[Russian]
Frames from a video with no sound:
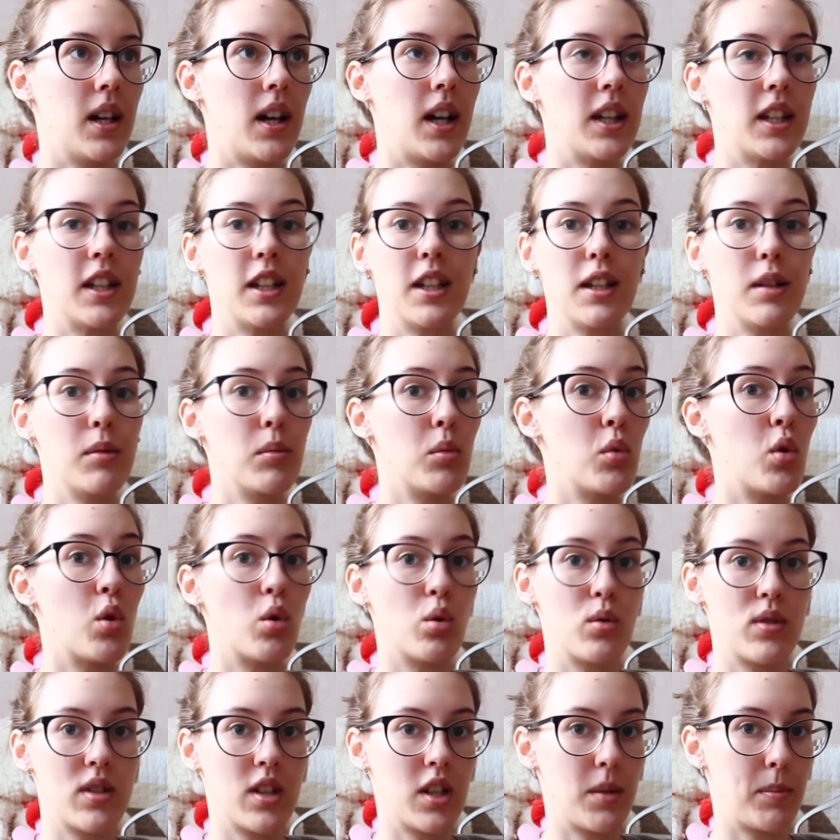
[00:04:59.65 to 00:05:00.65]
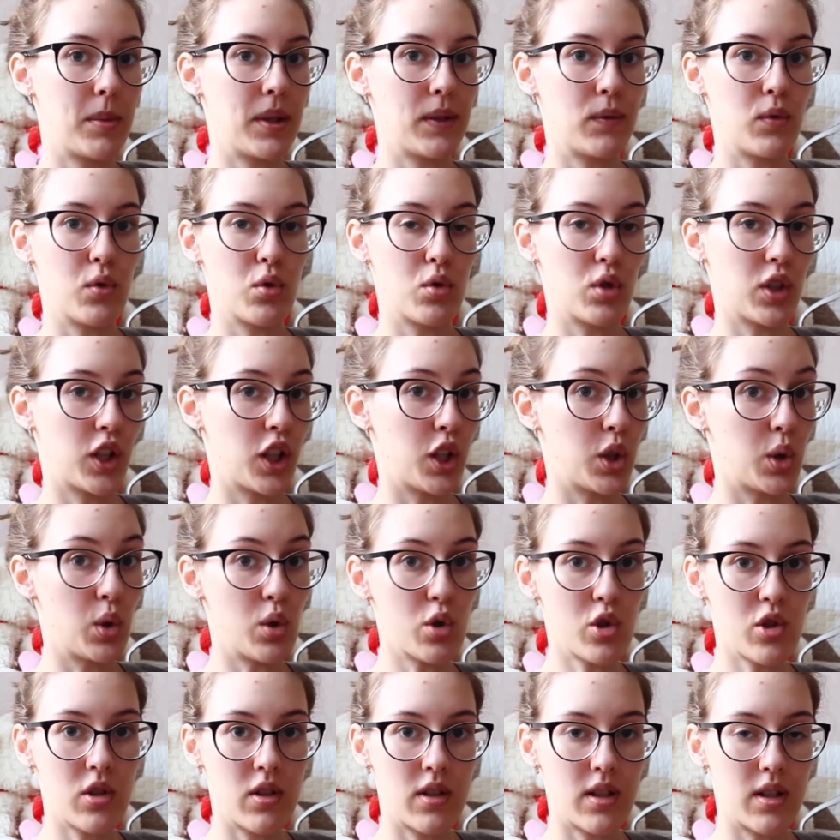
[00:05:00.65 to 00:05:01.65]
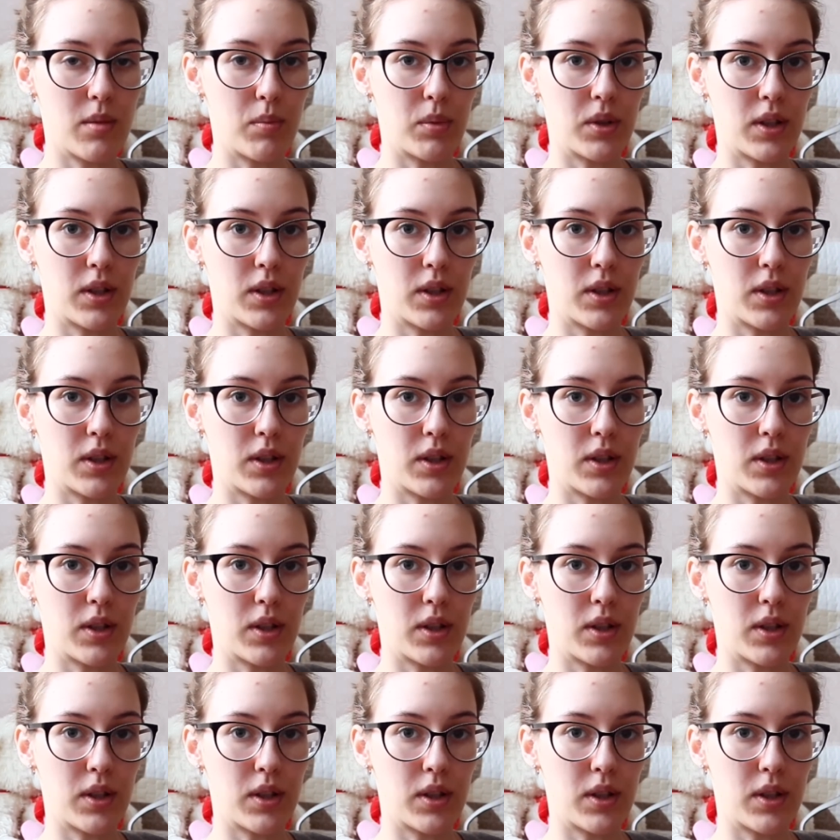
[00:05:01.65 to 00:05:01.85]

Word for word: они не могут занимать высокие должности,